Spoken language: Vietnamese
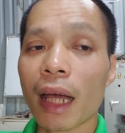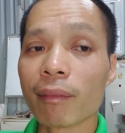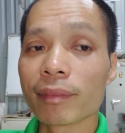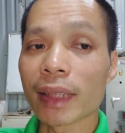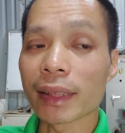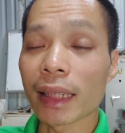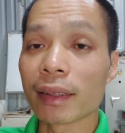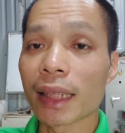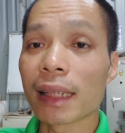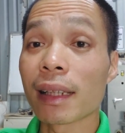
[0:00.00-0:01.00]
em sẽ dành
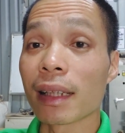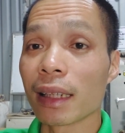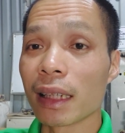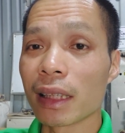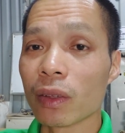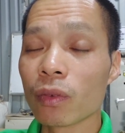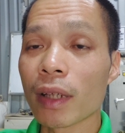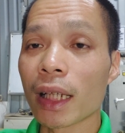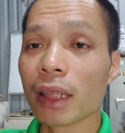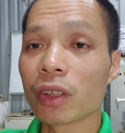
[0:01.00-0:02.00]
thời gian ra để nghiên cứu
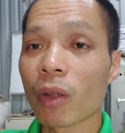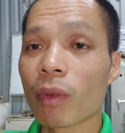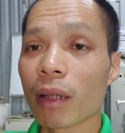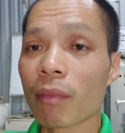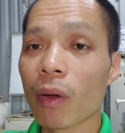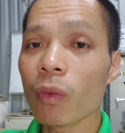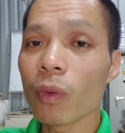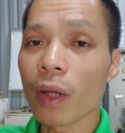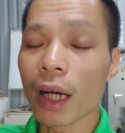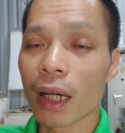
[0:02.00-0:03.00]
và cho một cái mẫu
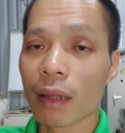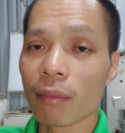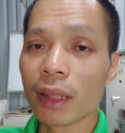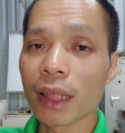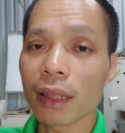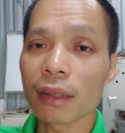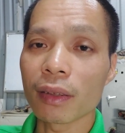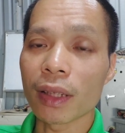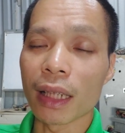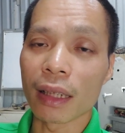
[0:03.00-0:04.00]
uh, mới nhất
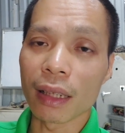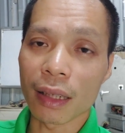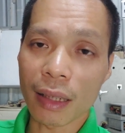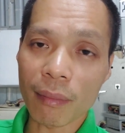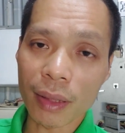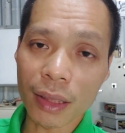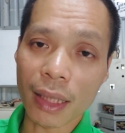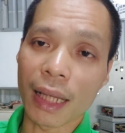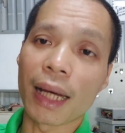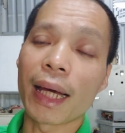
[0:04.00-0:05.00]
có thể đáp ứng
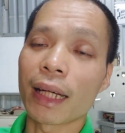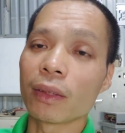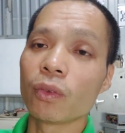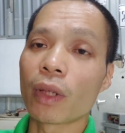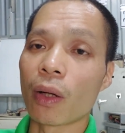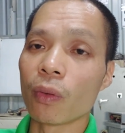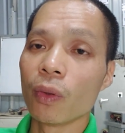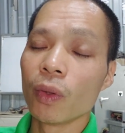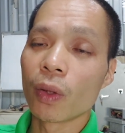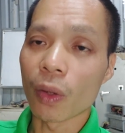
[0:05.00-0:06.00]
được cả hai cái nhu cầu
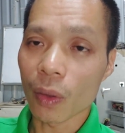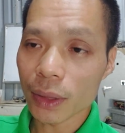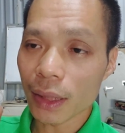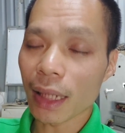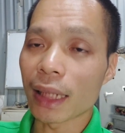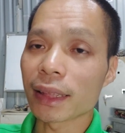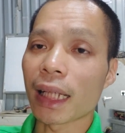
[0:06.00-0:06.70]
đó chính là